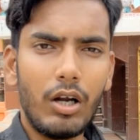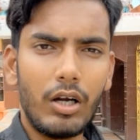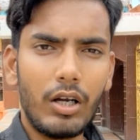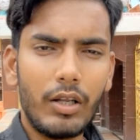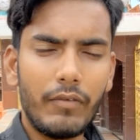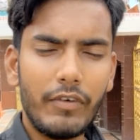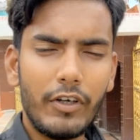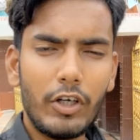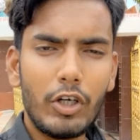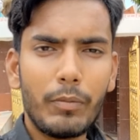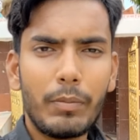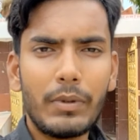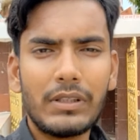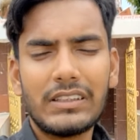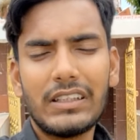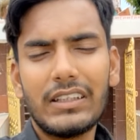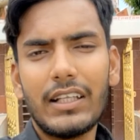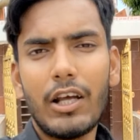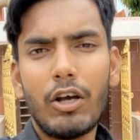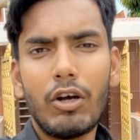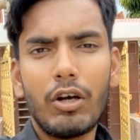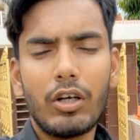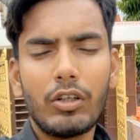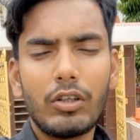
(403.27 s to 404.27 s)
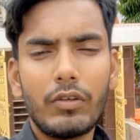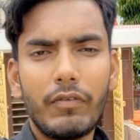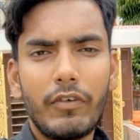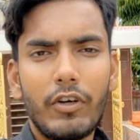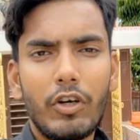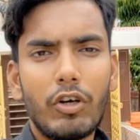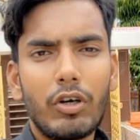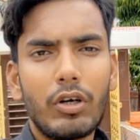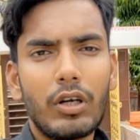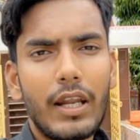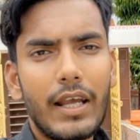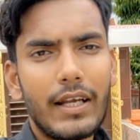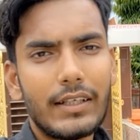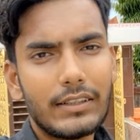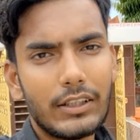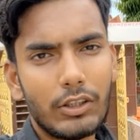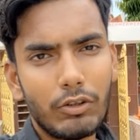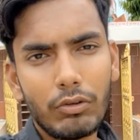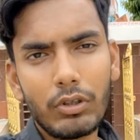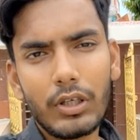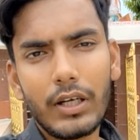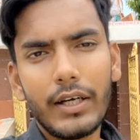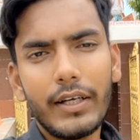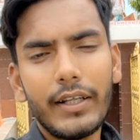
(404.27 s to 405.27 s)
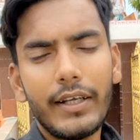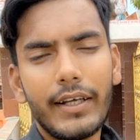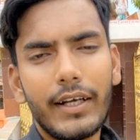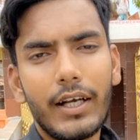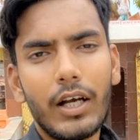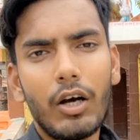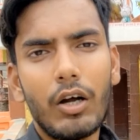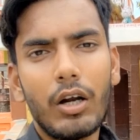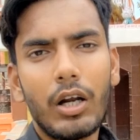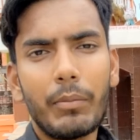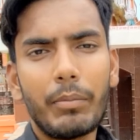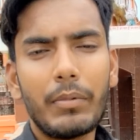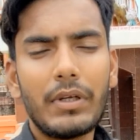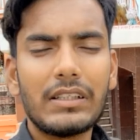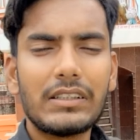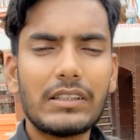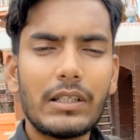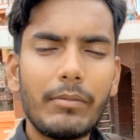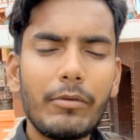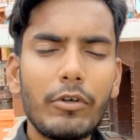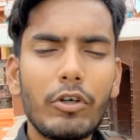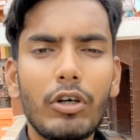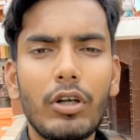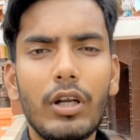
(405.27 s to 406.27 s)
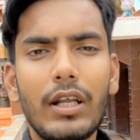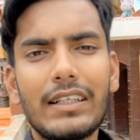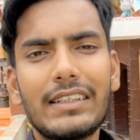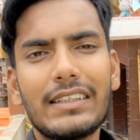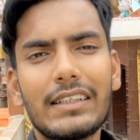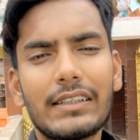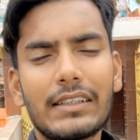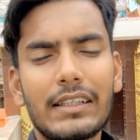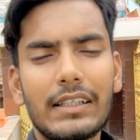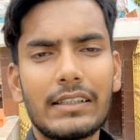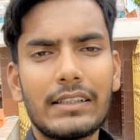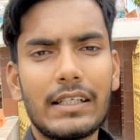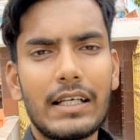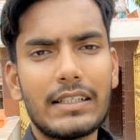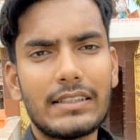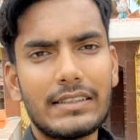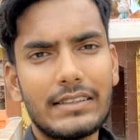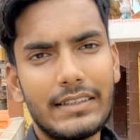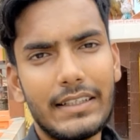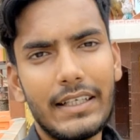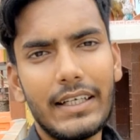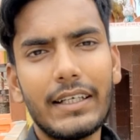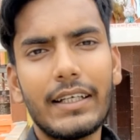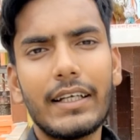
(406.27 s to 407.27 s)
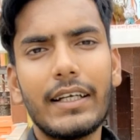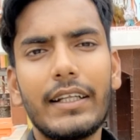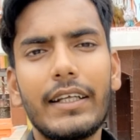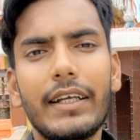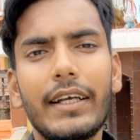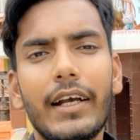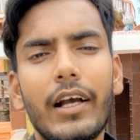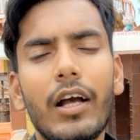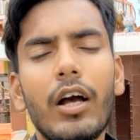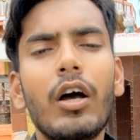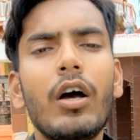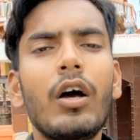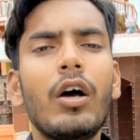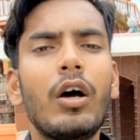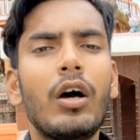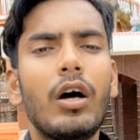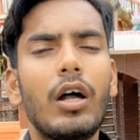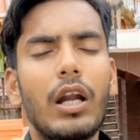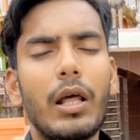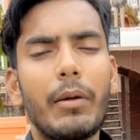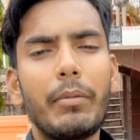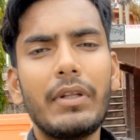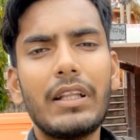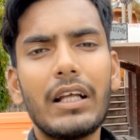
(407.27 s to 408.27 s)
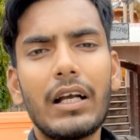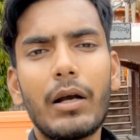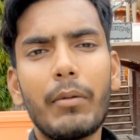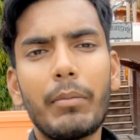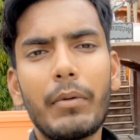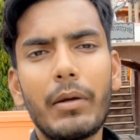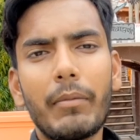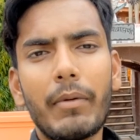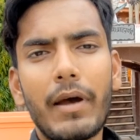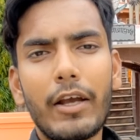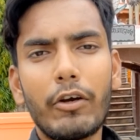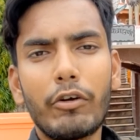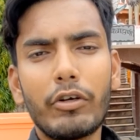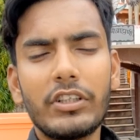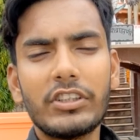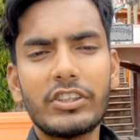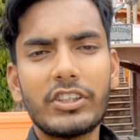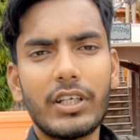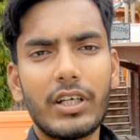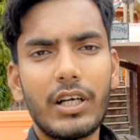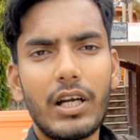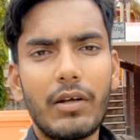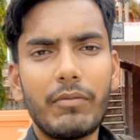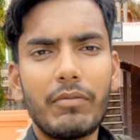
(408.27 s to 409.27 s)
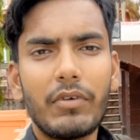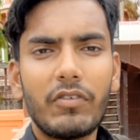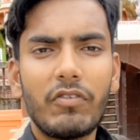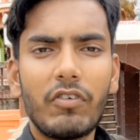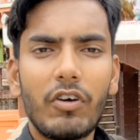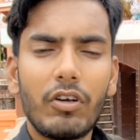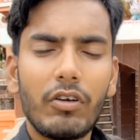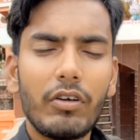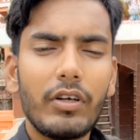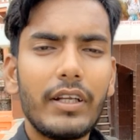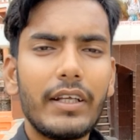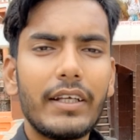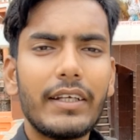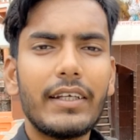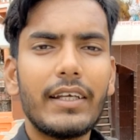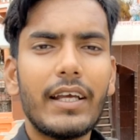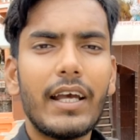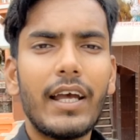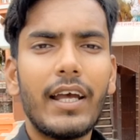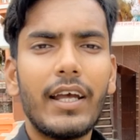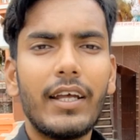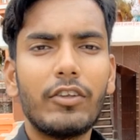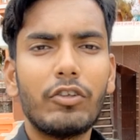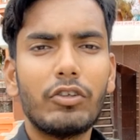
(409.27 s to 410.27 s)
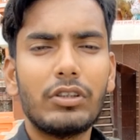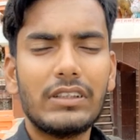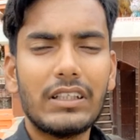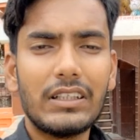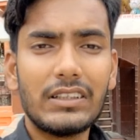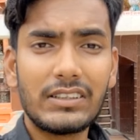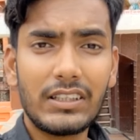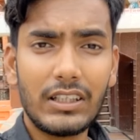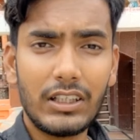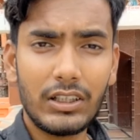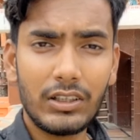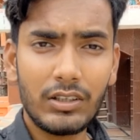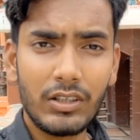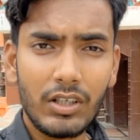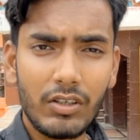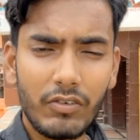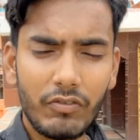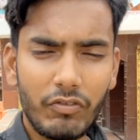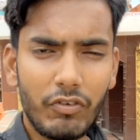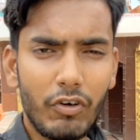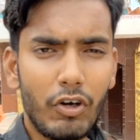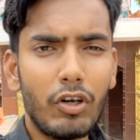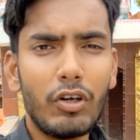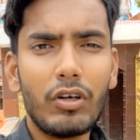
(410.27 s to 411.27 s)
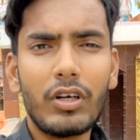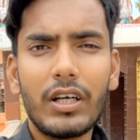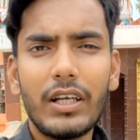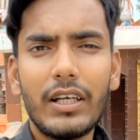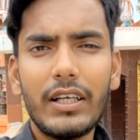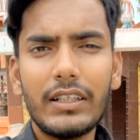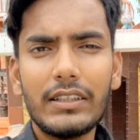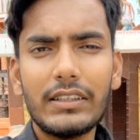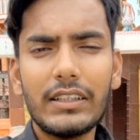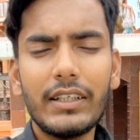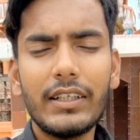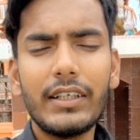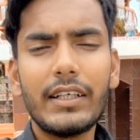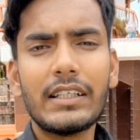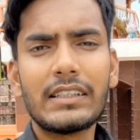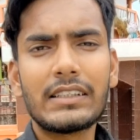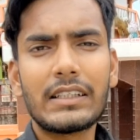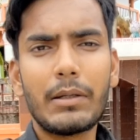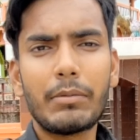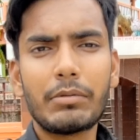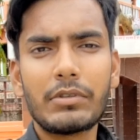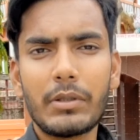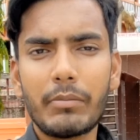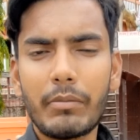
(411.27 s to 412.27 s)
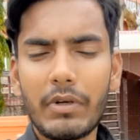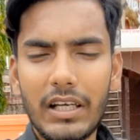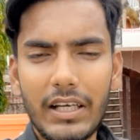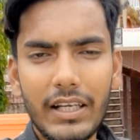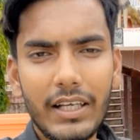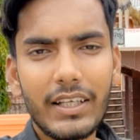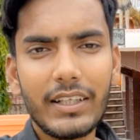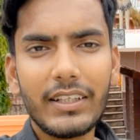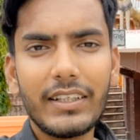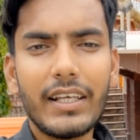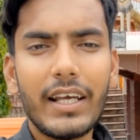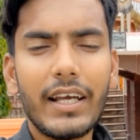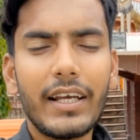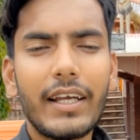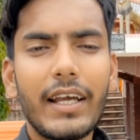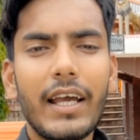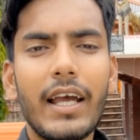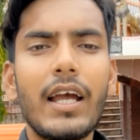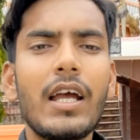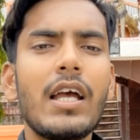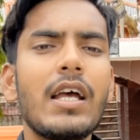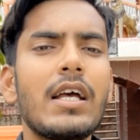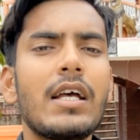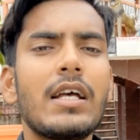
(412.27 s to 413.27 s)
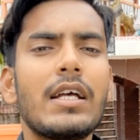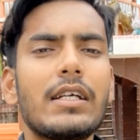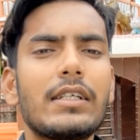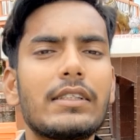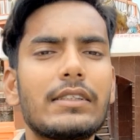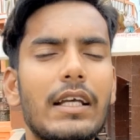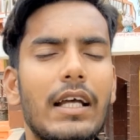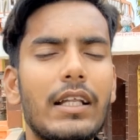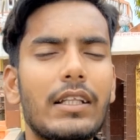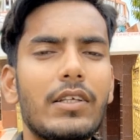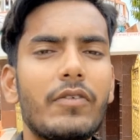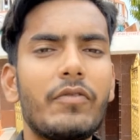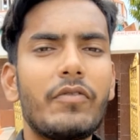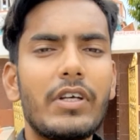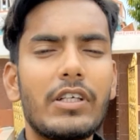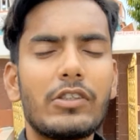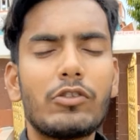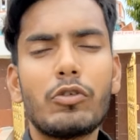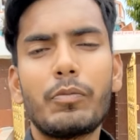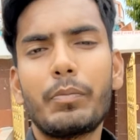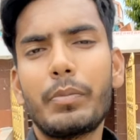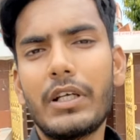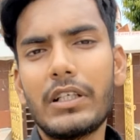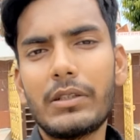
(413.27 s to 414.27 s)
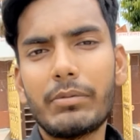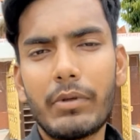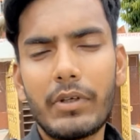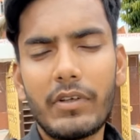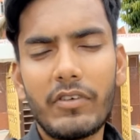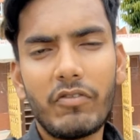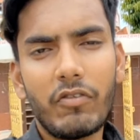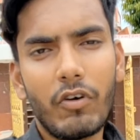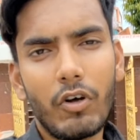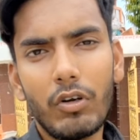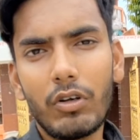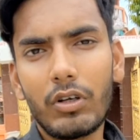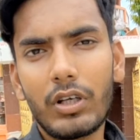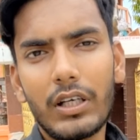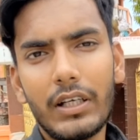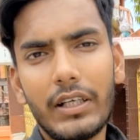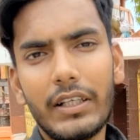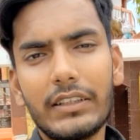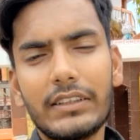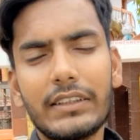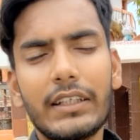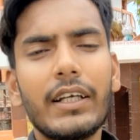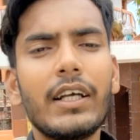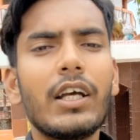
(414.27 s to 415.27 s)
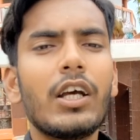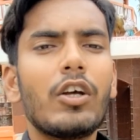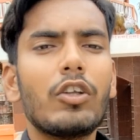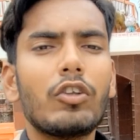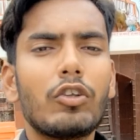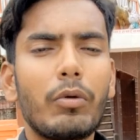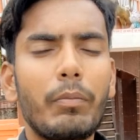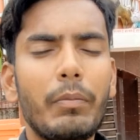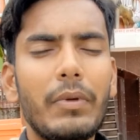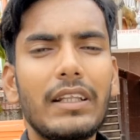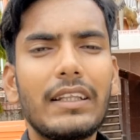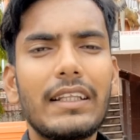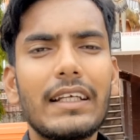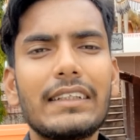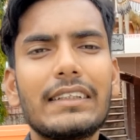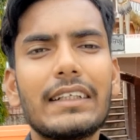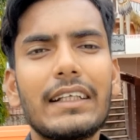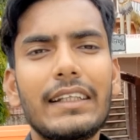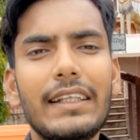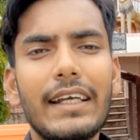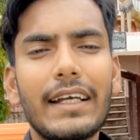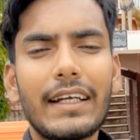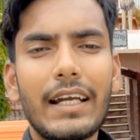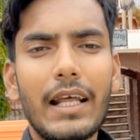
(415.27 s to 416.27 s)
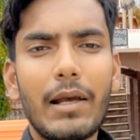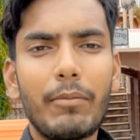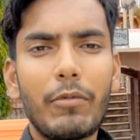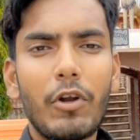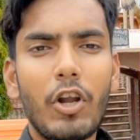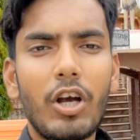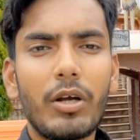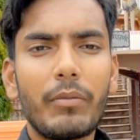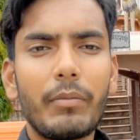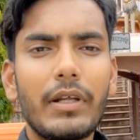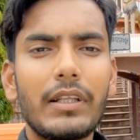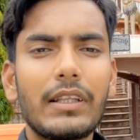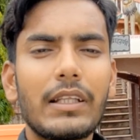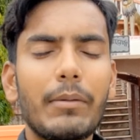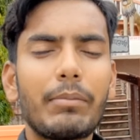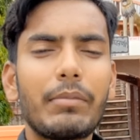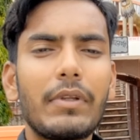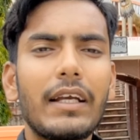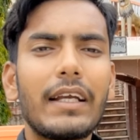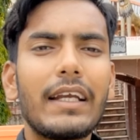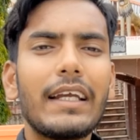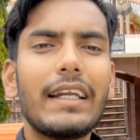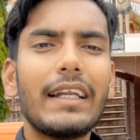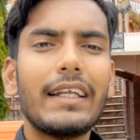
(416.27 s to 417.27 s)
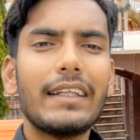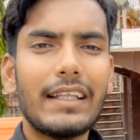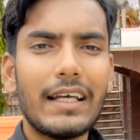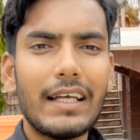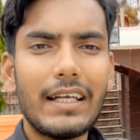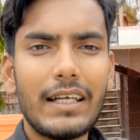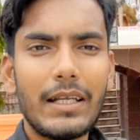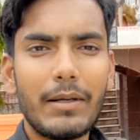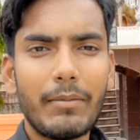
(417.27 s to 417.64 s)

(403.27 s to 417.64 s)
और वीडियो पसंद आया होगा तो वीडियो को लाइक ज़रूर करिएगा और अपने सभी कॉलेजेस के साथ शेयर करिएगा और अभी तक अपने भाई को इंस्टाग्राम पर फॉलो नहीं किया है तो जल्द से जल्द फॉलो कर लीजिए डिस्क्रिप्शन में लिंक दिया गया है साथ ही फेसबुक पेज पर भी फॉलो कर लीजिए तो मिलते जल्द एक नए ब्लॉग में तब तक के लिए